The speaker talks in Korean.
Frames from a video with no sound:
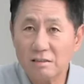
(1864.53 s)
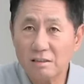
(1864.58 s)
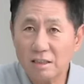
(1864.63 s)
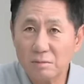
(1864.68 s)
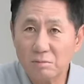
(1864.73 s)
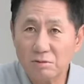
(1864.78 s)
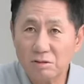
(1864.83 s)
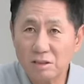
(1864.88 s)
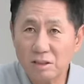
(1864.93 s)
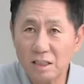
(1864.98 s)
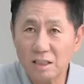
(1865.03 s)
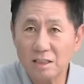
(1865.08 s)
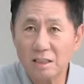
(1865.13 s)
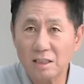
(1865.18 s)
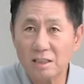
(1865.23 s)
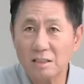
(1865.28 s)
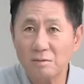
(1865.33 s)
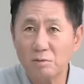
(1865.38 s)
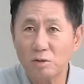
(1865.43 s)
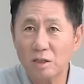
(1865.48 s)
이게 무슨
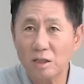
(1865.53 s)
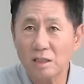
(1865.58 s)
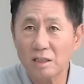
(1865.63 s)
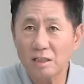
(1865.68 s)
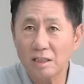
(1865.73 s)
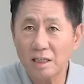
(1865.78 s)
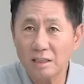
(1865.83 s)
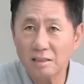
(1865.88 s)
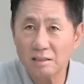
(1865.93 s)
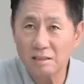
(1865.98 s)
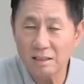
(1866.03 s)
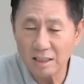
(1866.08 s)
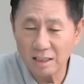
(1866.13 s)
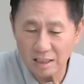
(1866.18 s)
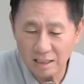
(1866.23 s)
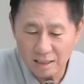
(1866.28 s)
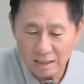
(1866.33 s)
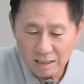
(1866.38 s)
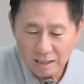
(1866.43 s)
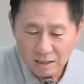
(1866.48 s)
단체인지 모르겠는데
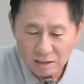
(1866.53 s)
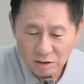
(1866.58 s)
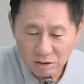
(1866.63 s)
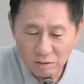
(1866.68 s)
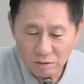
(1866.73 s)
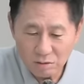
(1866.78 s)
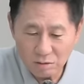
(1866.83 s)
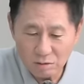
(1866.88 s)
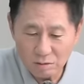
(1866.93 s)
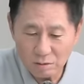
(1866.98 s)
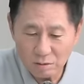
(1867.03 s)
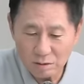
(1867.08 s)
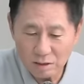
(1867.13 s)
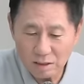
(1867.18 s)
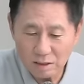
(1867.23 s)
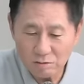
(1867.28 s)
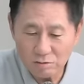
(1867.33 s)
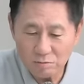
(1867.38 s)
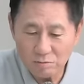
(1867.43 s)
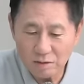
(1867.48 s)
하여튼간에 정권 교체
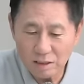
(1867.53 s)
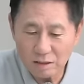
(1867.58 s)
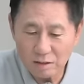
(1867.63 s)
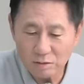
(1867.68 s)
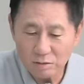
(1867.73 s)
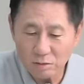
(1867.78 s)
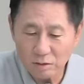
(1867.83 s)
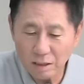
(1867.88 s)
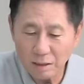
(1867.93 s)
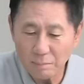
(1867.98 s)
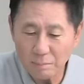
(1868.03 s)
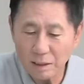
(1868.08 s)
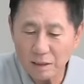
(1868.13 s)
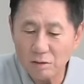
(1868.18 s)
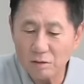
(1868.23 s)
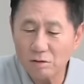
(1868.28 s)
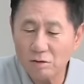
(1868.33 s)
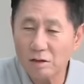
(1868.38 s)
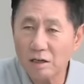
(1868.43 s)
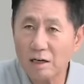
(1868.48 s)
국민 행동의
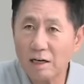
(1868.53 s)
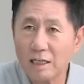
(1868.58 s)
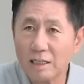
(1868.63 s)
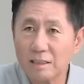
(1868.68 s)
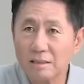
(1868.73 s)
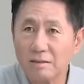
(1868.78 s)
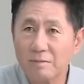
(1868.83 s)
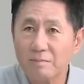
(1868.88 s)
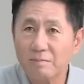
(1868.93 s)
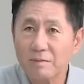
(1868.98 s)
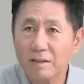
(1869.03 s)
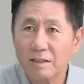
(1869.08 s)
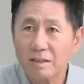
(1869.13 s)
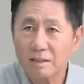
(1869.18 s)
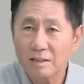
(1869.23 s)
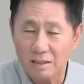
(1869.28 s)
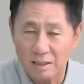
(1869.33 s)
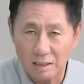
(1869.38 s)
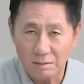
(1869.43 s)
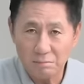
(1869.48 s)
패널로 나와서
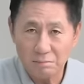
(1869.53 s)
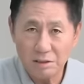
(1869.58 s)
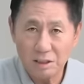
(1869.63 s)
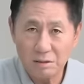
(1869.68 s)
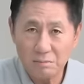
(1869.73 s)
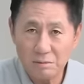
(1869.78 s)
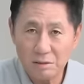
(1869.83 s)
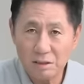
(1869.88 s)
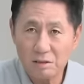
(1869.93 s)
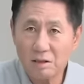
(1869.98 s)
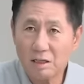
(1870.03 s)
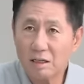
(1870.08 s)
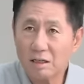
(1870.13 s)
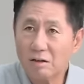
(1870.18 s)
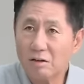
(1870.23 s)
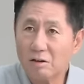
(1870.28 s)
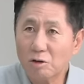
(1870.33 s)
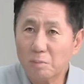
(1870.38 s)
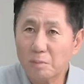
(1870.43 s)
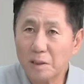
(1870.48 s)
MBC 민영화를
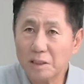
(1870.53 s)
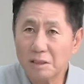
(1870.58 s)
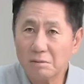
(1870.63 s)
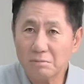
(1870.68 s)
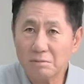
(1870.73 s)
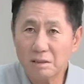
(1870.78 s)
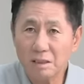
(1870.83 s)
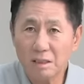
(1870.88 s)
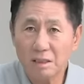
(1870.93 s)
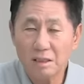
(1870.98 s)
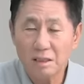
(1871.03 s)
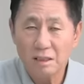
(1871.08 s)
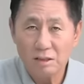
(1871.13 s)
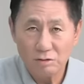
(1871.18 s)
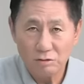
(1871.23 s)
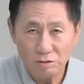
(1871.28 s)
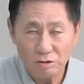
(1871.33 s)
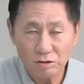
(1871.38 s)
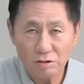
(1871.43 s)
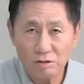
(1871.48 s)
언급했습니다.
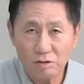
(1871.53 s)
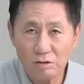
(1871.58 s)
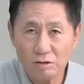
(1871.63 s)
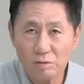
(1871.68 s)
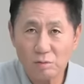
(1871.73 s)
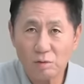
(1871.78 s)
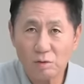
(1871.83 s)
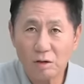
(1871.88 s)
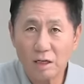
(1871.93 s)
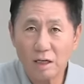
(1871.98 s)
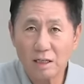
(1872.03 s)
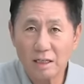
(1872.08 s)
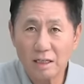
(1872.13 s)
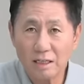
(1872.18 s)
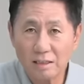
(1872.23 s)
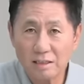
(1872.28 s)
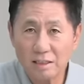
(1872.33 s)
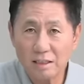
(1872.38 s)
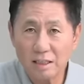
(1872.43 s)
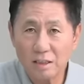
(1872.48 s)
윤석열 후보가
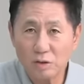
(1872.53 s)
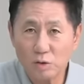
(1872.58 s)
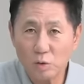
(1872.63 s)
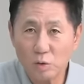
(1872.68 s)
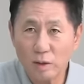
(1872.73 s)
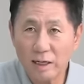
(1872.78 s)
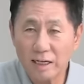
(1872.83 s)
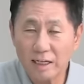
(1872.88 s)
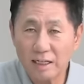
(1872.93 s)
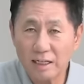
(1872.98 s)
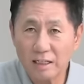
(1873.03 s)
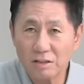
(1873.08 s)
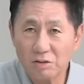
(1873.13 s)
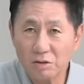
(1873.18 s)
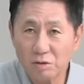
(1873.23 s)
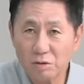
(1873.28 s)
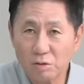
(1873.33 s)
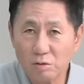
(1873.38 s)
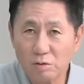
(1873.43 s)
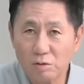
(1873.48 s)
굉장히 좋아했겠죠.
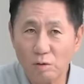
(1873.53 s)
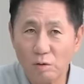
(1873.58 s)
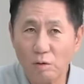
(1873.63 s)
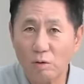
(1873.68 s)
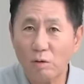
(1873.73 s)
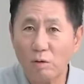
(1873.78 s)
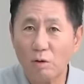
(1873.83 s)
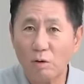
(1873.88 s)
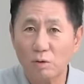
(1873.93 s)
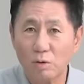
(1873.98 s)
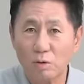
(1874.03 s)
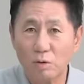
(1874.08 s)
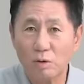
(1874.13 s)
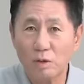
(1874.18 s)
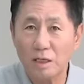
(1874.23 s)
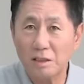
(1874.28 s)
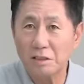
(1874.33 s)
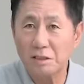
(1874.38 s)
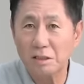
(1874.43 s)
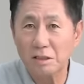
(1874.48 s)
속으로 어, 너
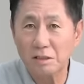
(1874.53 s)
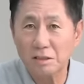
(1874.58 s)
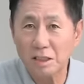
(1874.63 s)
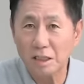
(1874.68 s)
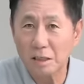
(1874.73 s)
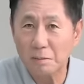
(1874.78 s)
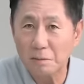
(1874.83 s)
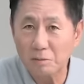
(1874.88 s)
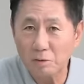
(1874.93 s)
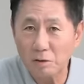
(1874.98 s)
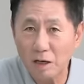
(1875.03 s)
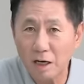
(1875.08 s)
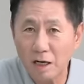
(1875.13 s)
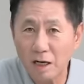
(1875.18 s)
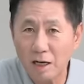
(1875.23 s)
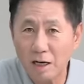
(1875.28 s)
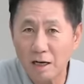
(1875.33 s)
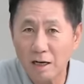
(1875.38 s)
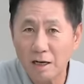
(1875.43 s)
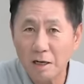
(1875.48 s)
괜찮은
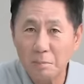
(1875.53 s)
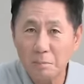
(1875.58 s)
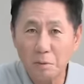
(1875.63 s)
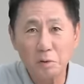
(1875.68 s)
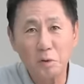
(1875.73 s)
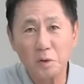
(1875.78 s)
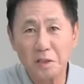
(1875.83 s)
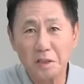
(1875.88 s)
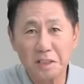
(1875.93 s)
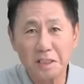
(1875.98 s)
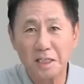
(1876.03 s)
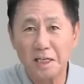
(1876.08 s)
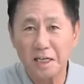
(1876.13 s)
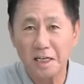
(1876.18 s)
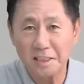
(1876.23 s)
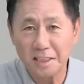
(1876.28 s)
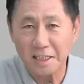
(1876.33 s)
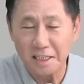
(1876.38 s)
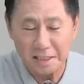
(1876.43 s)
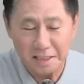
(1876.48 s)
사람이구나. 뭐 그렇게
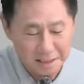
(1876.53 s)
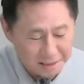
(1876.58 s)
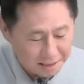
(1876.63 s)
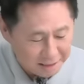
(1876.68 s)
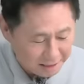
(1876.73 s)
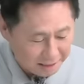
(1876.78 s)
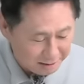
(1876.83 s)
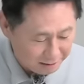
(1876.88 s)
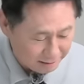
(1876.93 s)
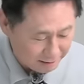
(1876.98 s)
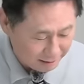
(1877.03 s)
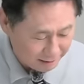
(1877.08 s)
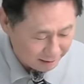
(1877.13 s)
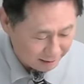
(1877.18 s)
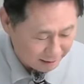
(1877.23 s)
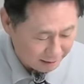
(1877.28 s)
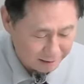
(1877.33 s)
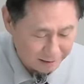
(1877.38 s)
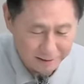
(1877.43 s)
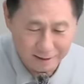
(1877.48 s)
생각하지 않았겠어요?
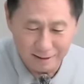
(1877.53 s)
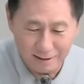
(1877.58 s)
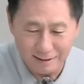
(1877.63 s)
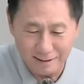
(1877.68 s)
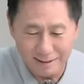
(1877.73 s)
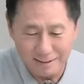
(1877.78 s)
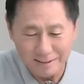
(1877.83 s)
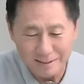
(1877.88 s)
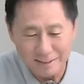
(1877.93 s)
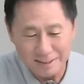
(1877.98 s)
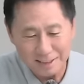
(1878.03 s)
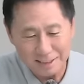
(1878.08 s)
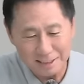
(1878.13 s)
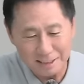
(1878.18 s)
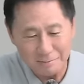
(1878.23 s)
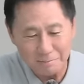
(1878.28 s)
네. 자.